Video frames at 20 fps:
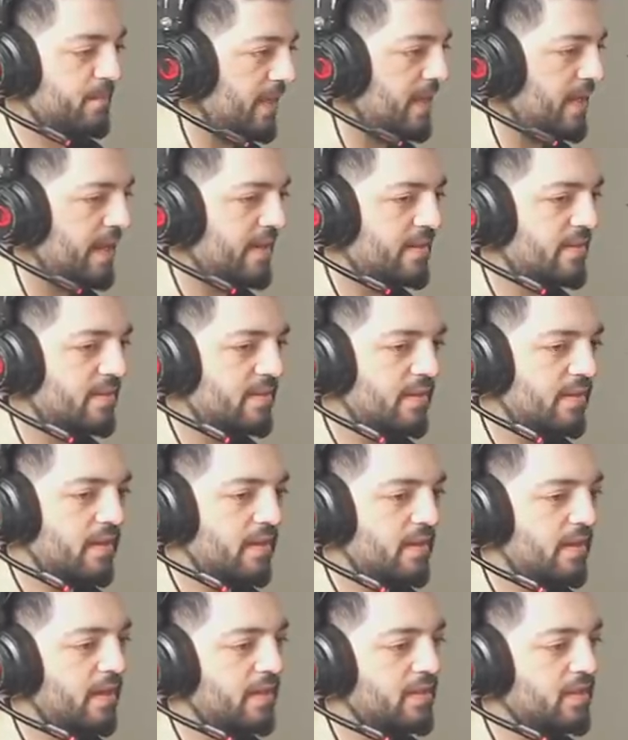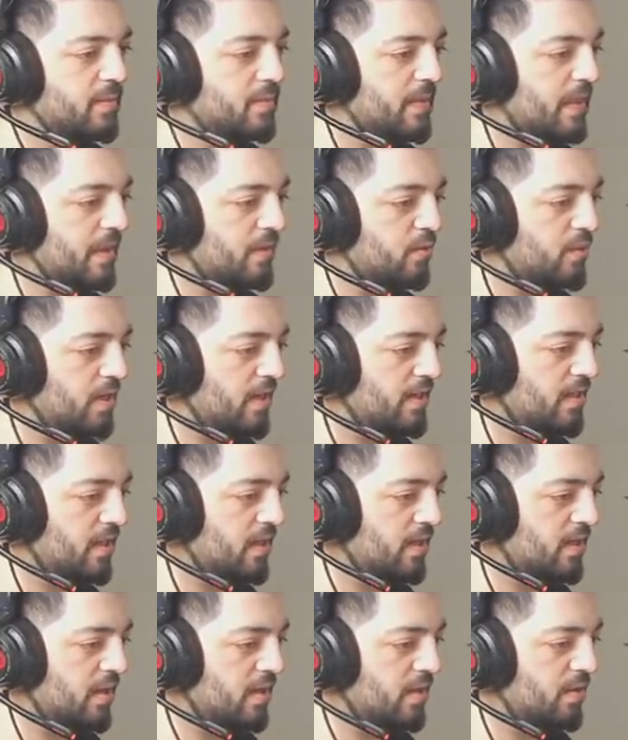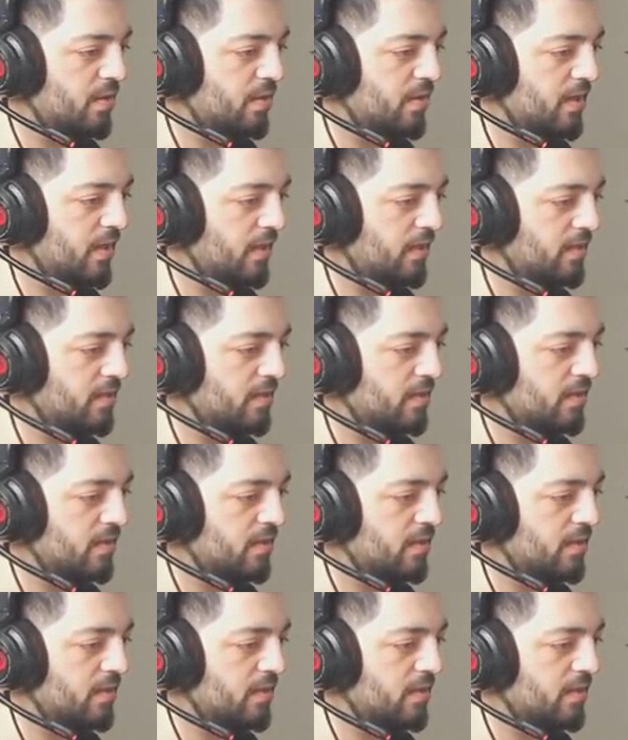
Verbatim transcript: Beyler ekipler yukarıda hangarın orada.